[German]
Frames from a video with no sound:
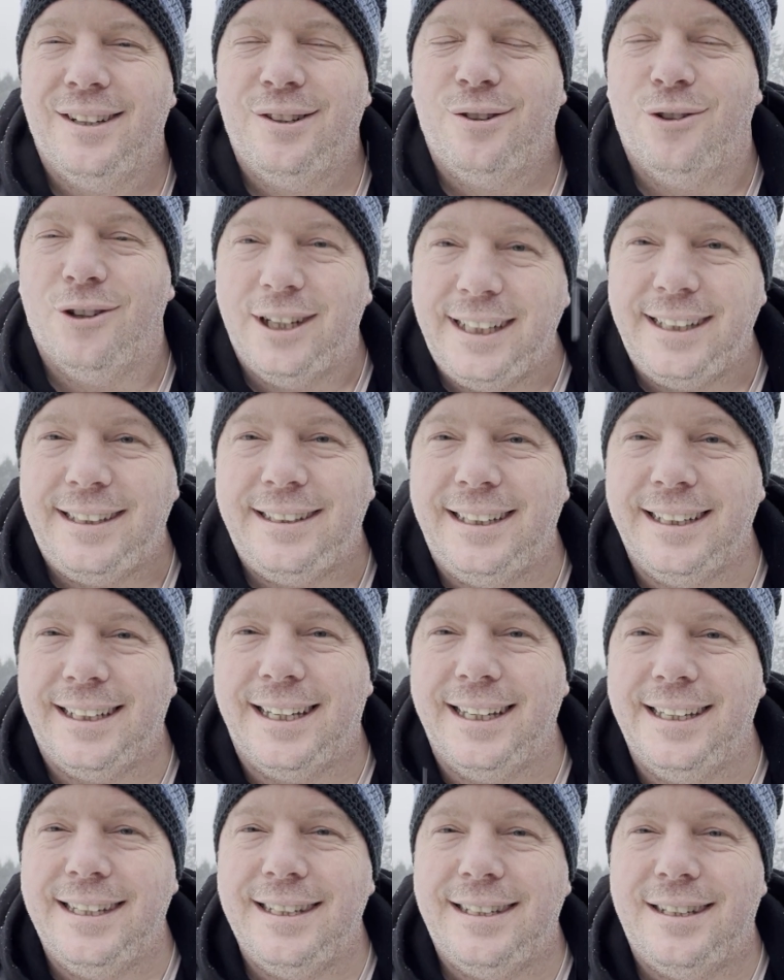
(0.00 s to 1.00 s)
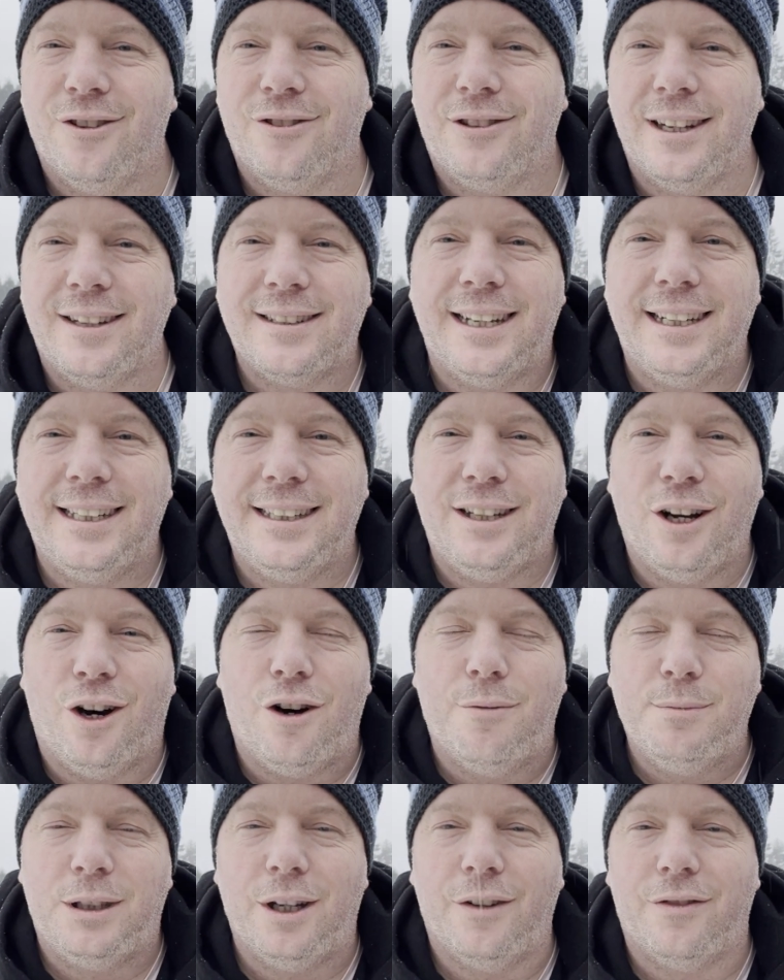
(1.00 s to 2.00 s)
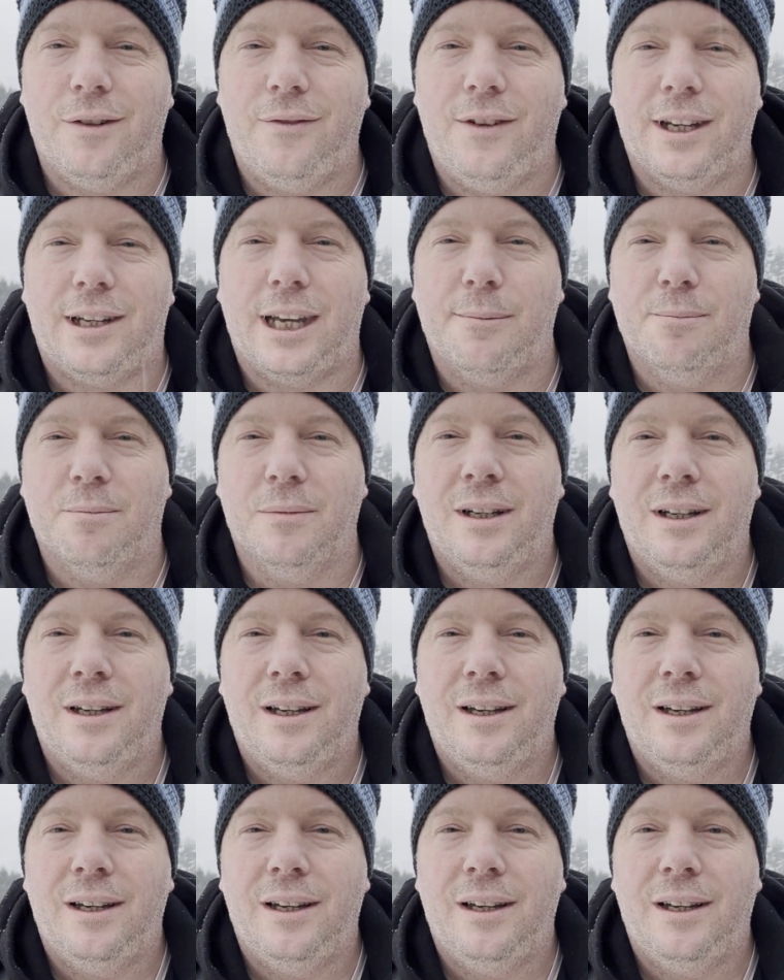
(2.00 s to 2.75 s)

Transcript: so richtig genieße und das kann ich dir auch mit auf den Weg geben.